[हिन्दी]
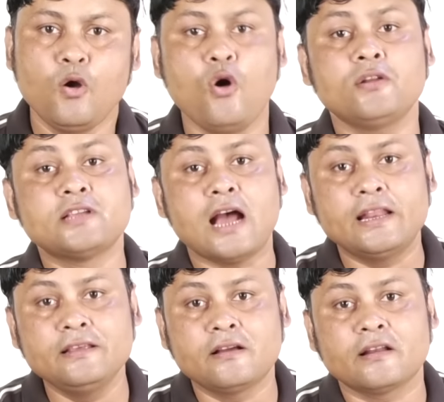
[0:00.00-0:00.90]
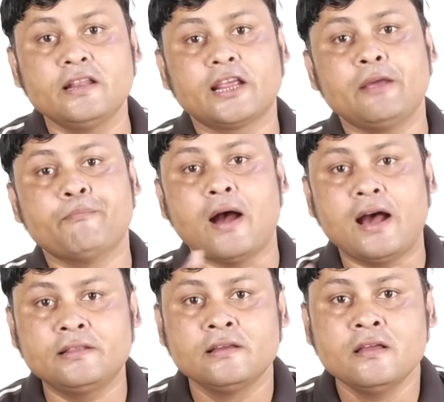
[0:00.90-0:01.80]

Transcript: और जारी करने के बाद